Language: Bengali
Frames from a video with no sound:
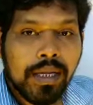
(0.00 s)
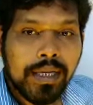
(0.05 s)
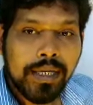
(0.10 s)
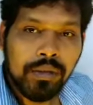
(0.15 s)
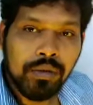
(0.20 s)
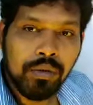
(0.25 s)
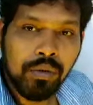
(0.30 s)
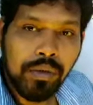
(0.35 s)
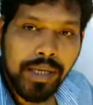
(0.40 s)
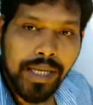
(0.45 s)

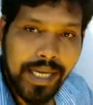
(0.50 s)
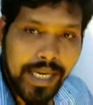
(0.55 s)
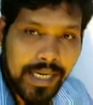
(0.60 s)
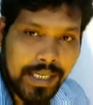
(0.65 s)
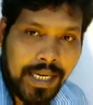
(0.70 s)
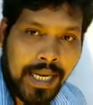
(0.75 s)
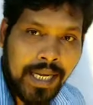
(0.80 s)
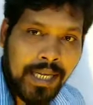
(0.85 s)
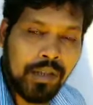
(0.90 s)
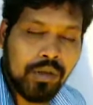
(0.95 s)
কিন্তু
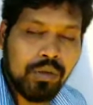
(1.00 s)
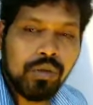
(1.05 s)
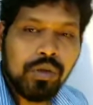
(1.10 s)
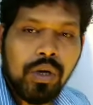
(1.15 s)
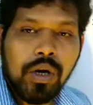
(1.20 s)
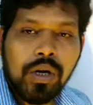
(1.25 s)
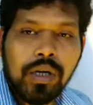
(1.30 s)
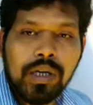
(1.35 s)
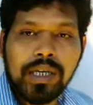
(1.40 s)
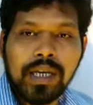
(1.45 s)
এটাই দুই
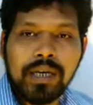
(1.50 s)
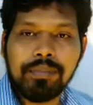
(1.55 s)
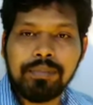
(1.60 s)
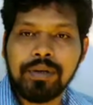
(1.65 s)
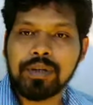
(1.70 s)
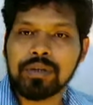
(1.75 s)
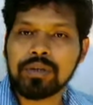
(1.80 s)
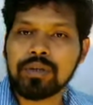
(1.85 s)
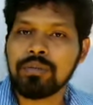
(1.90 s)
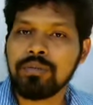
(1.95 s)
অঙ্কের
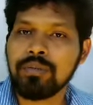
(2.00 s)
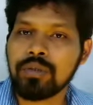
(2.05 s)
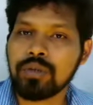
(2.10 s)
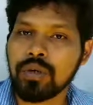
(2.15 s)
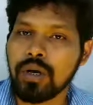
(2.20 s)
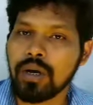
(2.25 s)
বৃহত্তম